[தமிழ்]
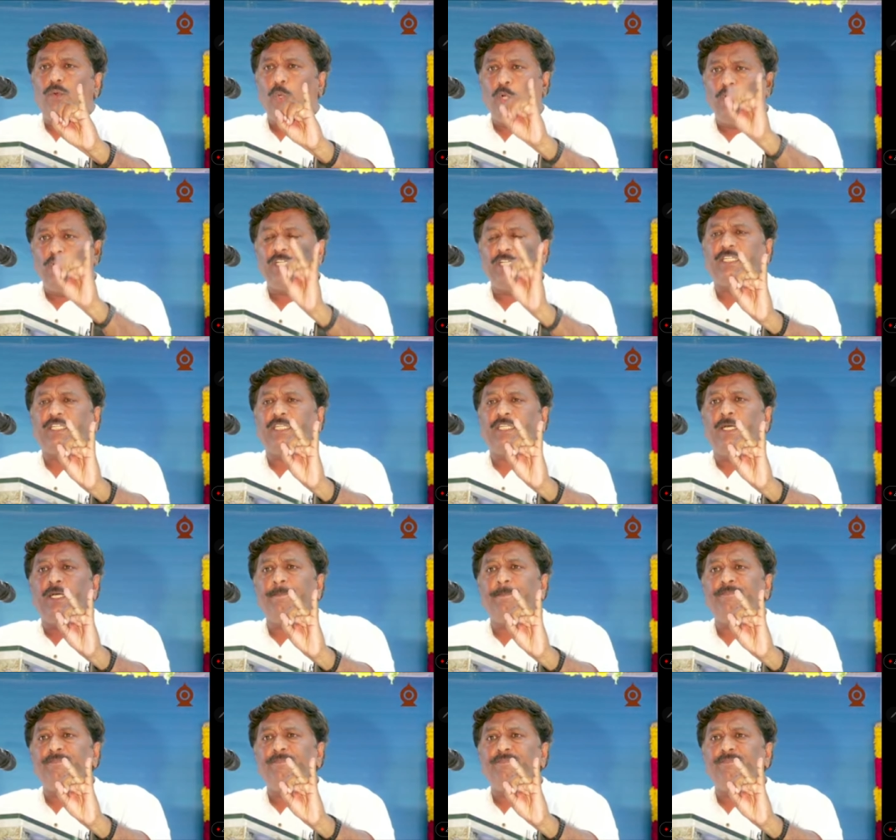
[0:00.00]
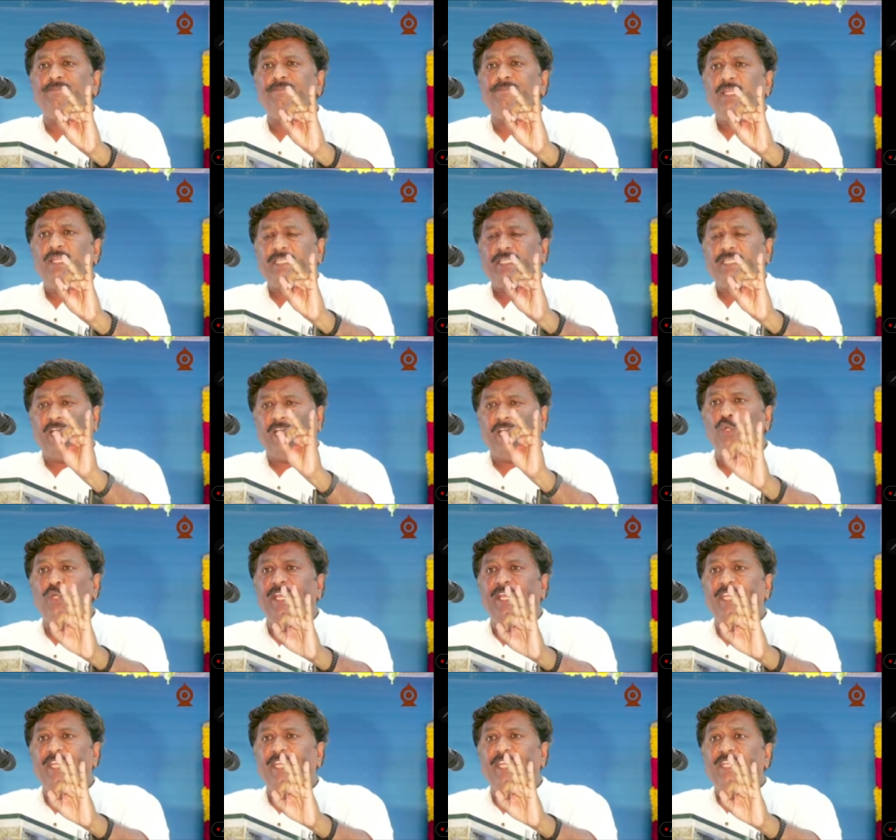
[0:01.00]
ஒழுக்கம்
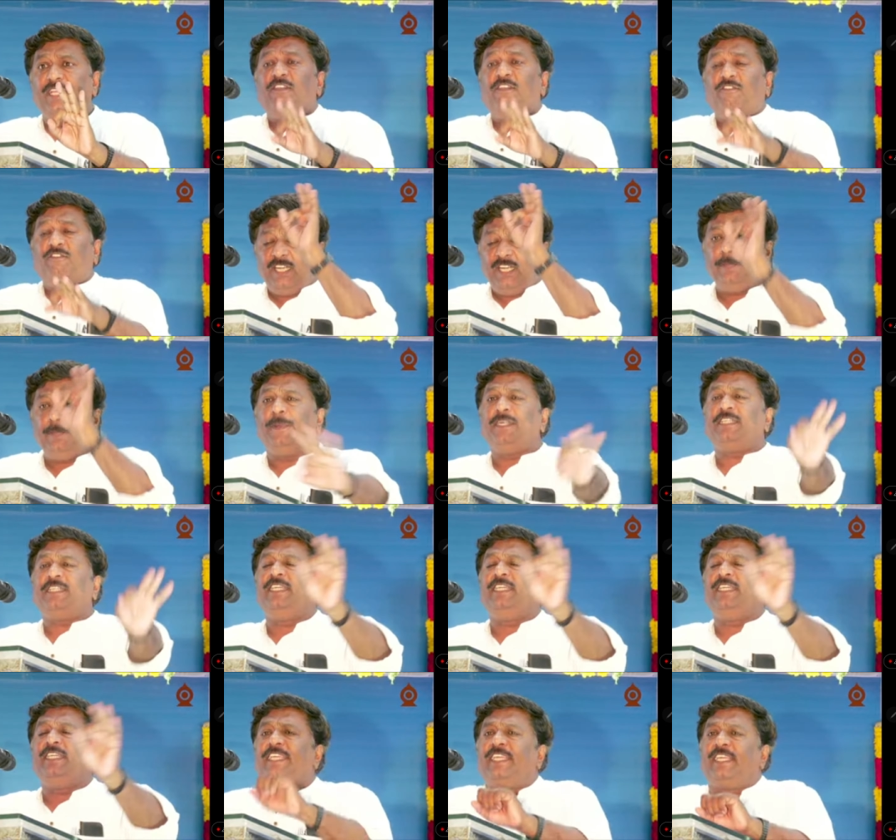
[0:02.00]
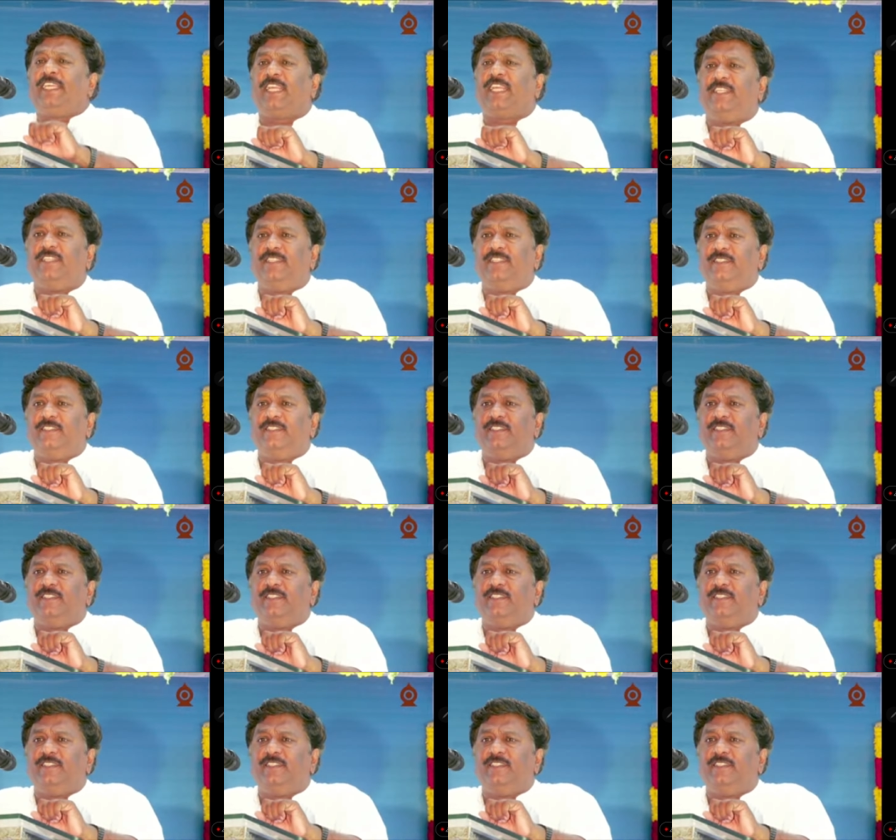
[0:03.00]
கருணை வெளிப்பட்டு இருக்கிறது